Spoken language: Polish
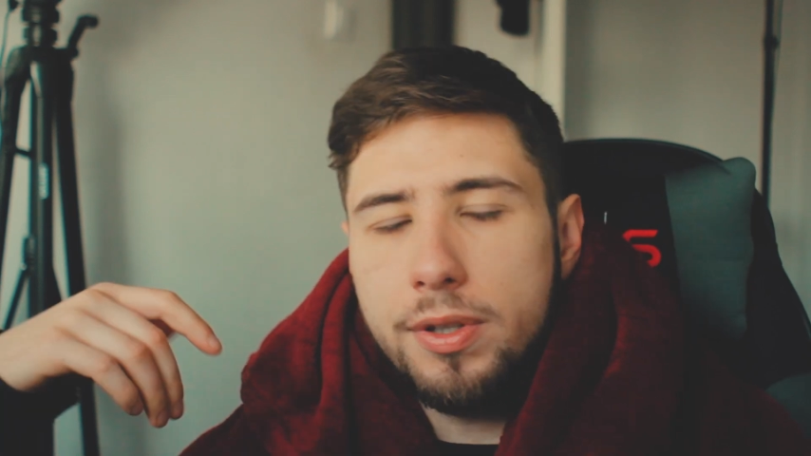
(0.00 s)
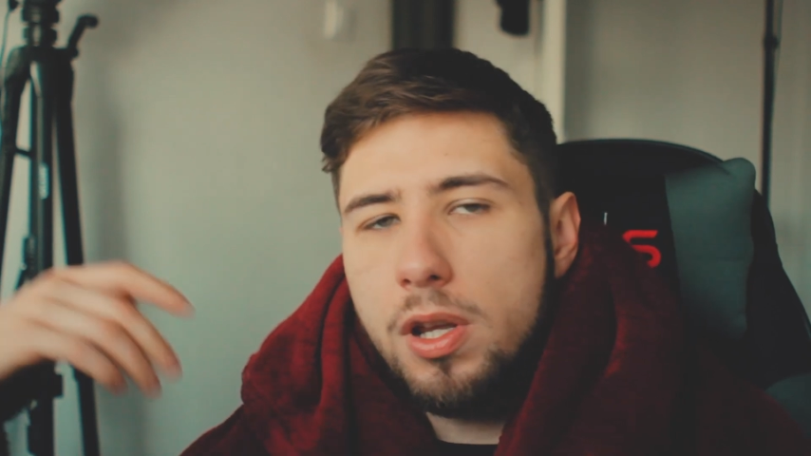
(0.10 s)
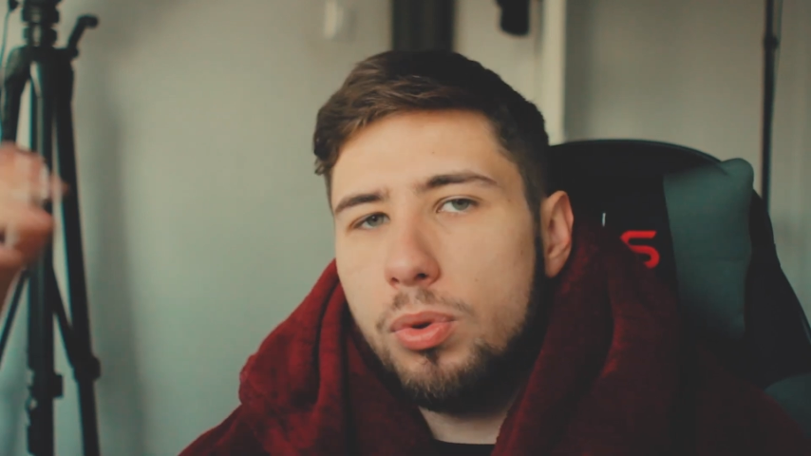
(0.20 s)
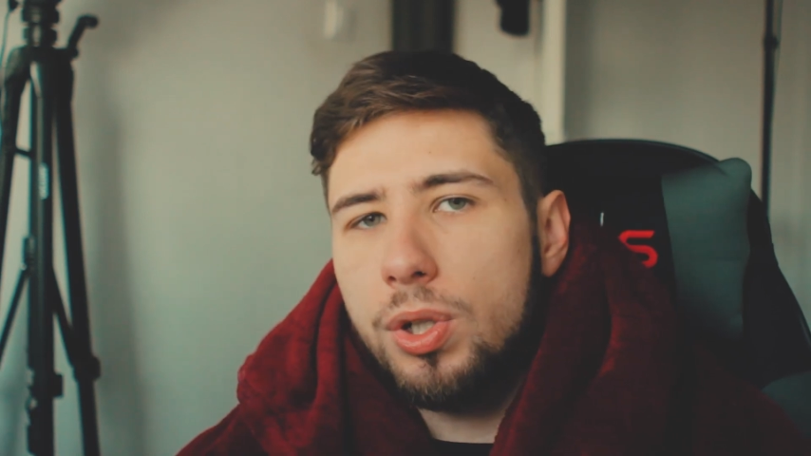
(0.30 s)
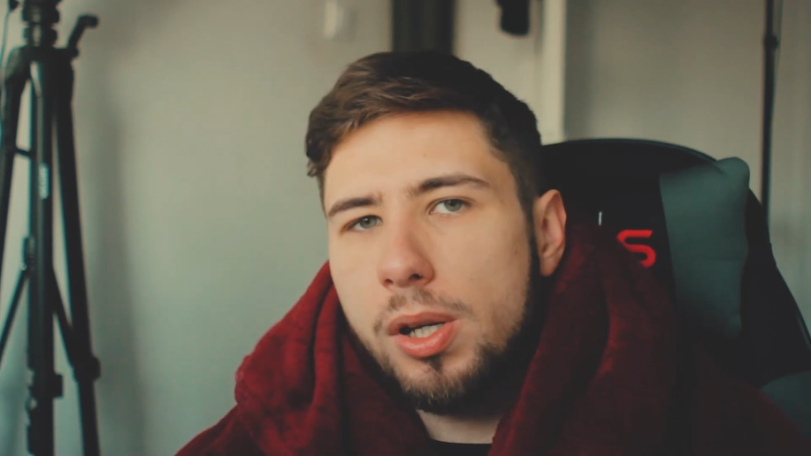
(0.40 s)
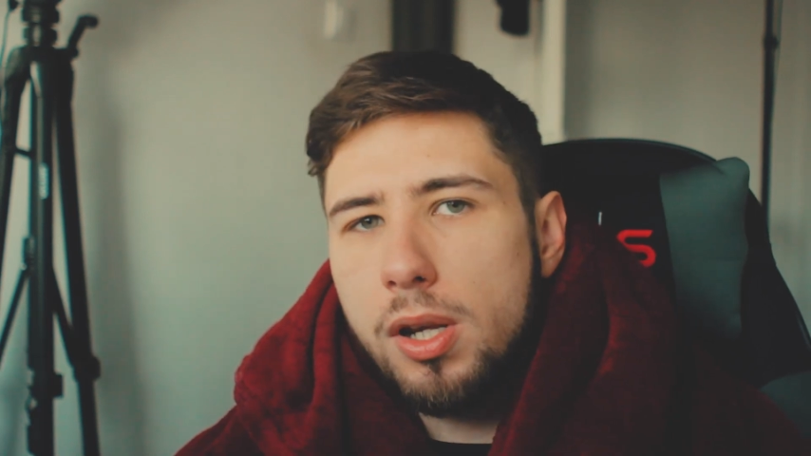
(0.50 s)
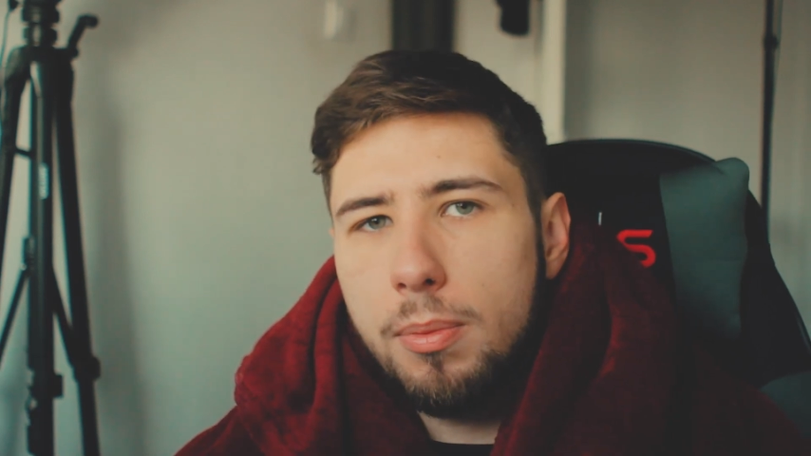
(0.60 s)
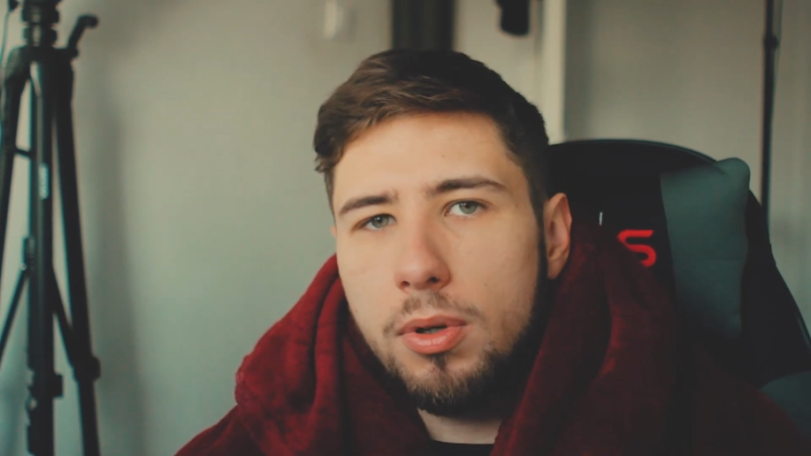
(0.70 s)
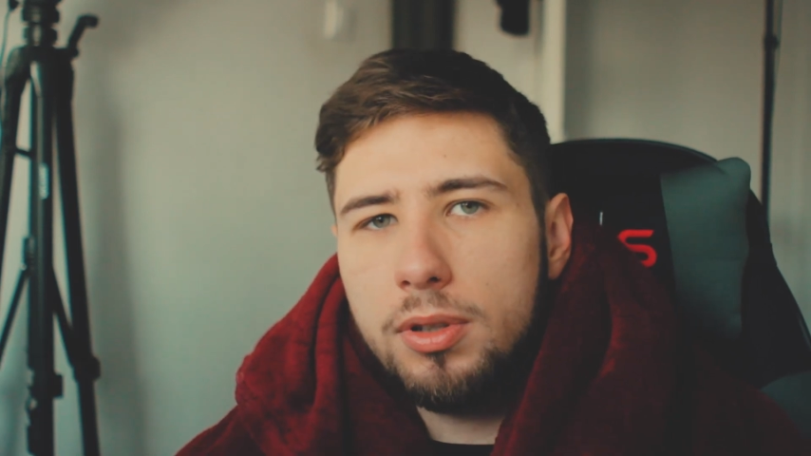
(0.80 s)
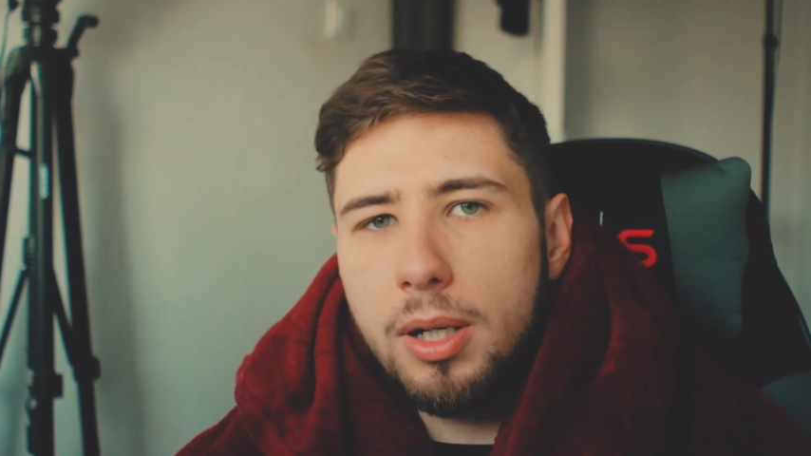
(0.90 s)
z
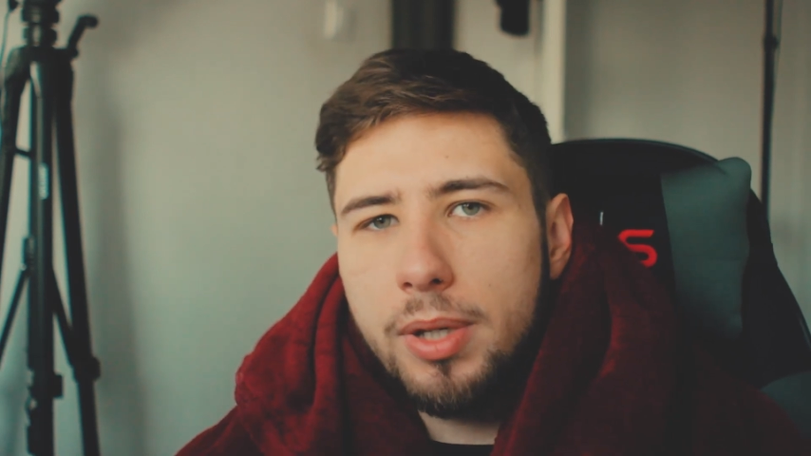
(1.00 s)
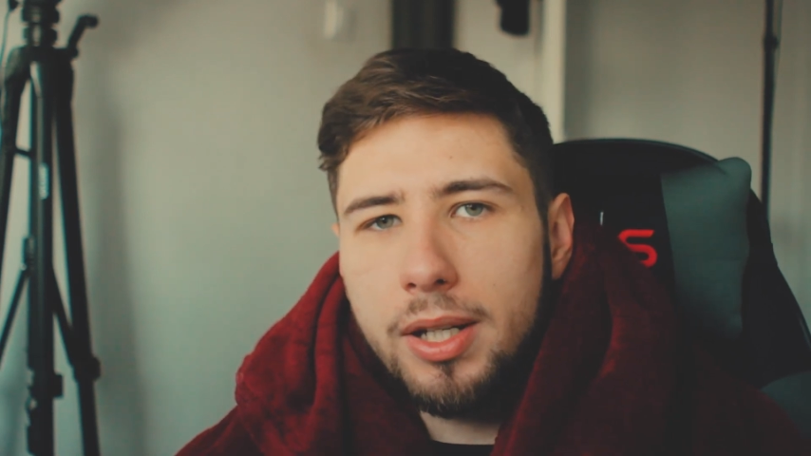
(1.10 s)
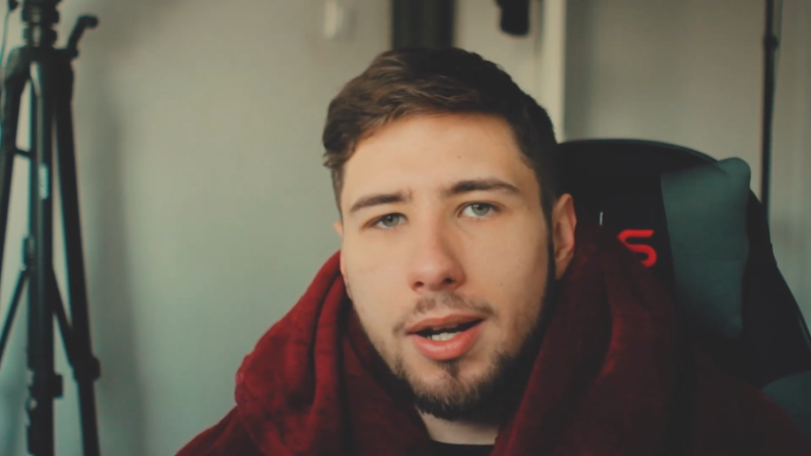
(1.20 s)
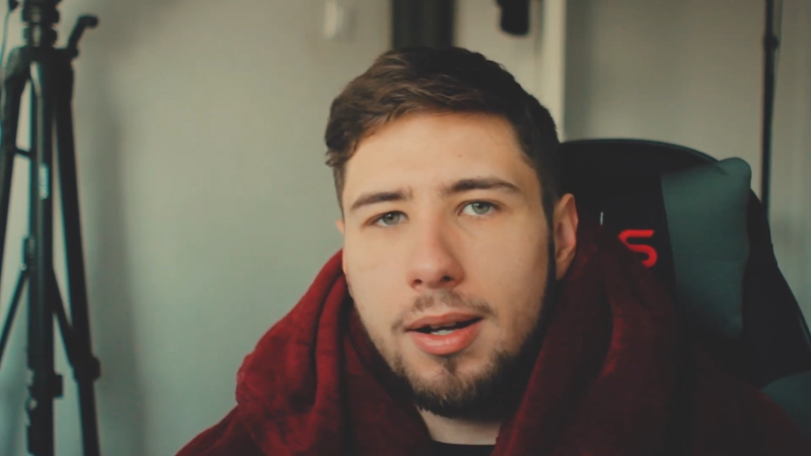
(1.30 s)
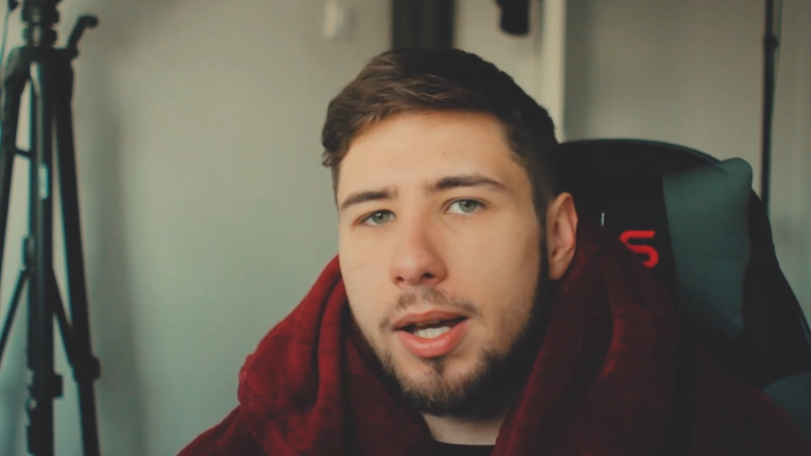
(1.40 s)
niemusieniem odrabiania